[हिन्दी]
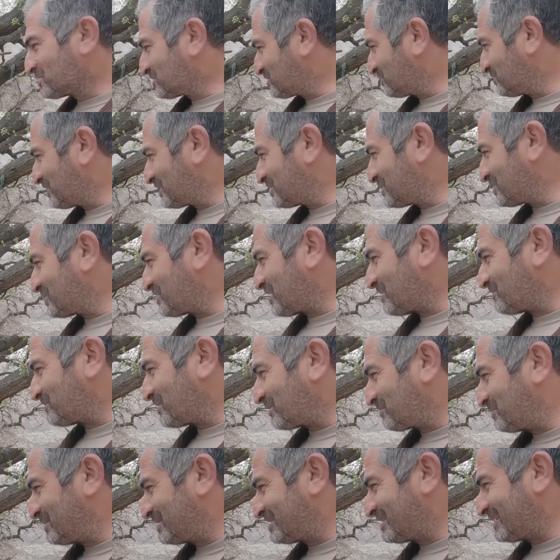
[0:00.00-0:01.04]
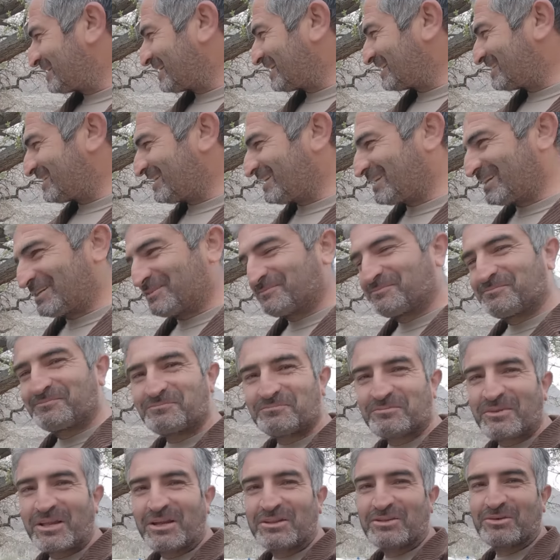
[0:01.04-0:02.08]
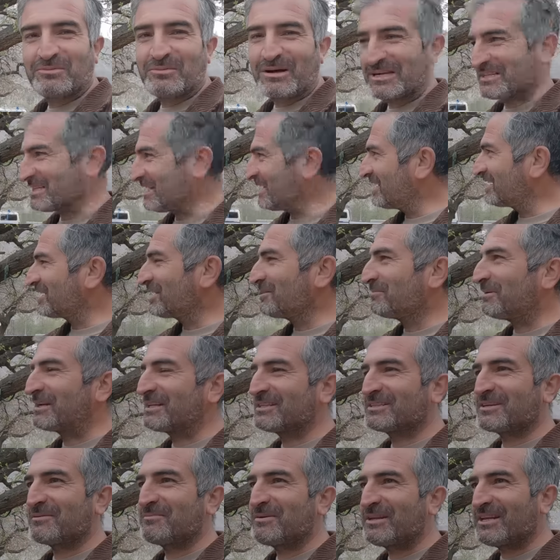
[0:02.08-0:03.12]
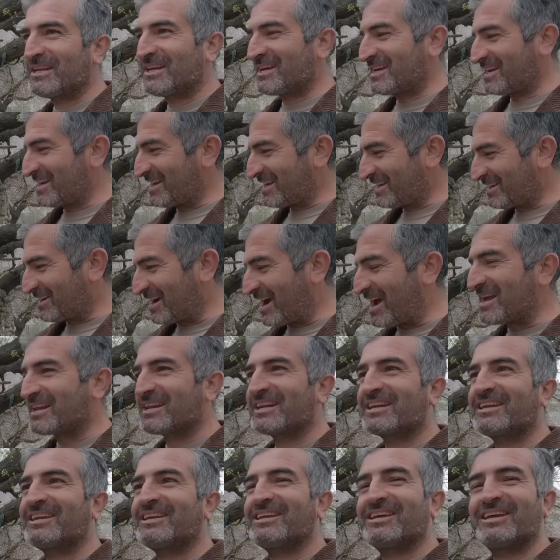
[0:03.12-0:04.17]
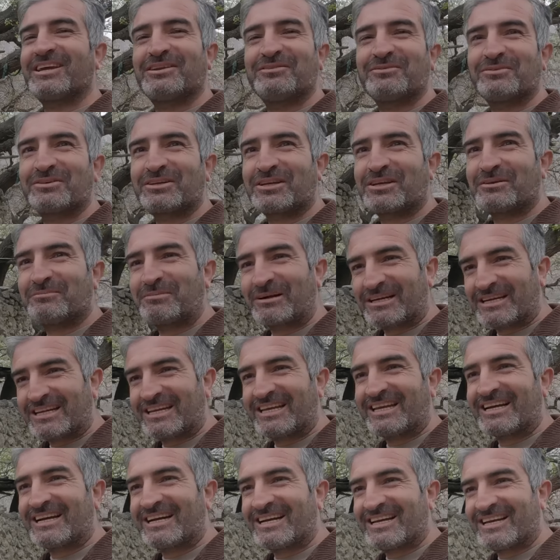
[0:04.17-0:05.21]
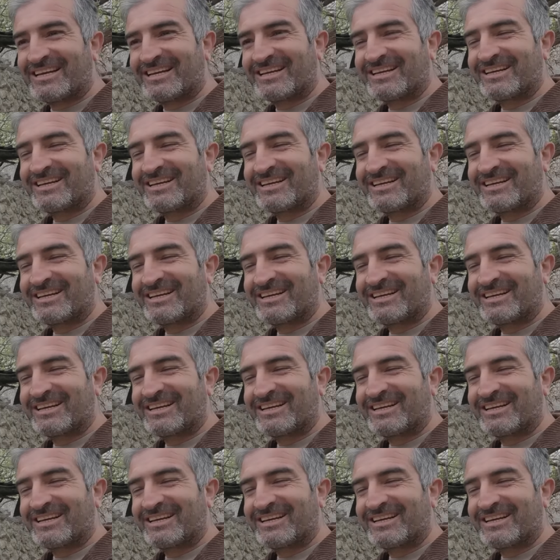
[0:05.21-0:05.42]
सुबह से शाम तक बिजी रहती हैं तो माशाल्लाह इनकी बड़ी ज़मीनें हैं गाय रखी है इन उनकी बकरियां हैं